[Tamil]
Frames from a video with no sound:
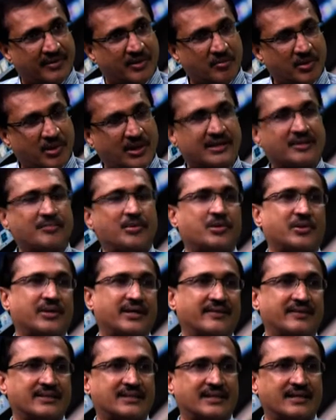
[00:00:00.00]
வேணுமோ அதை மட்டும்
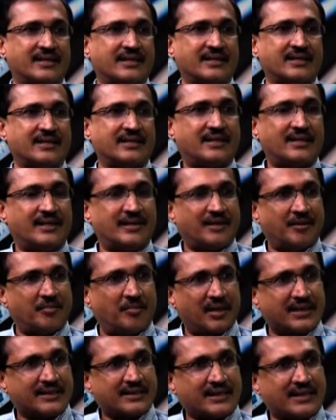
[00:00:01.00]
இங்கே வச்சுக்கிட்டு
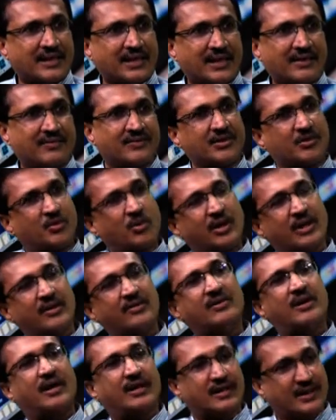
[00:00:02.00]
மற்றதெல்லாம் வந்து
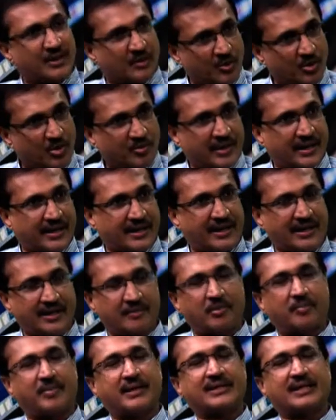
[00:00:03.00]
ஓரளவுக்கு அங்கே தான் கொண்டு போயிட்டுருக்காங்க
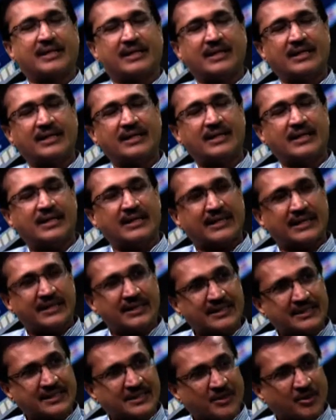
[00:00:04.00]
இப்போ பார்த்தாக்கா
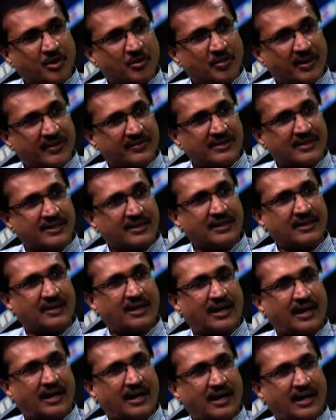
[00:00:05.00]
ஈஸ்ட் யூரோப்பில் வந்து
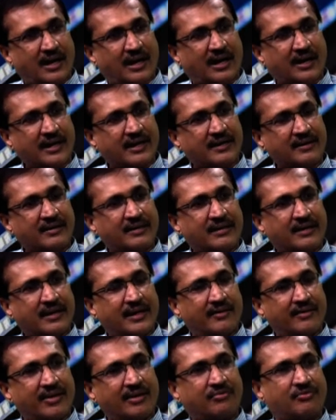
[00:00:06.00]
ஹை
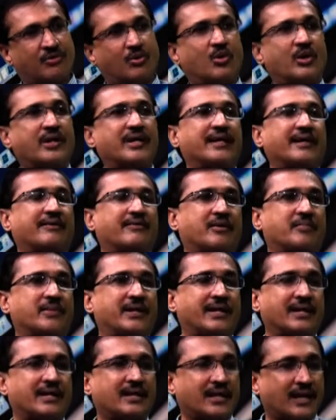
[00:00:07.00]
லெவல் ஆஃப் கோடிங்
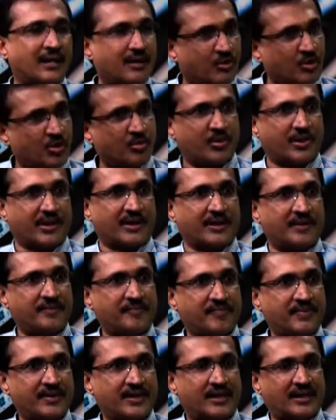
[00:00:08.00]
ரெக்குயர்மெண்ட் இருக்கிறதெல்லாம் கொண்டு போகிறாங்க
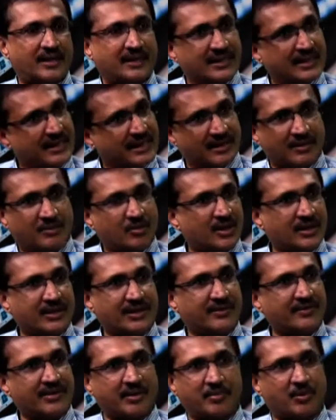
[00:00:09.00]
அது இந்தியாவில் கூட
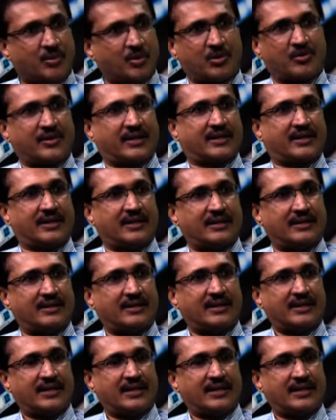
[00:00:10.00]
அந்த அளவுக்கு இப்போ கொண்டு வரதில்லை